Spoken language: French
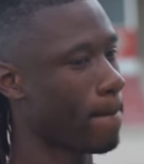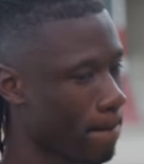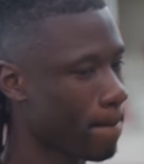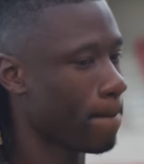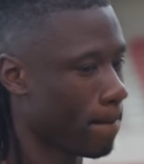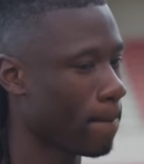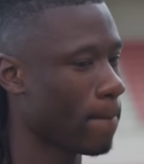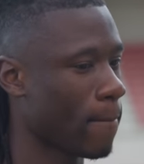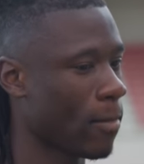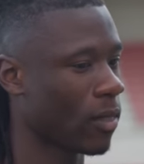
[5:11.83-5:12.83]
Est-ce que tu peux
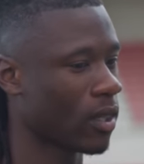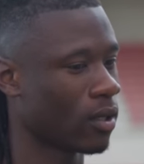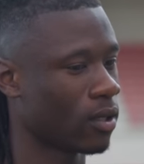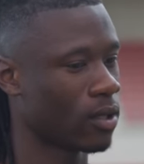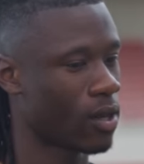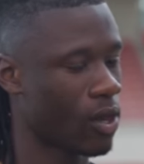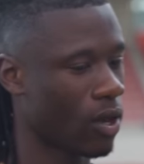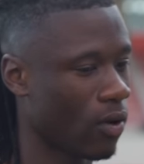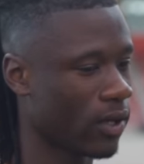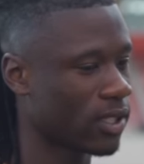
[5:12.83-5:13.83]
nous en parler Ouais,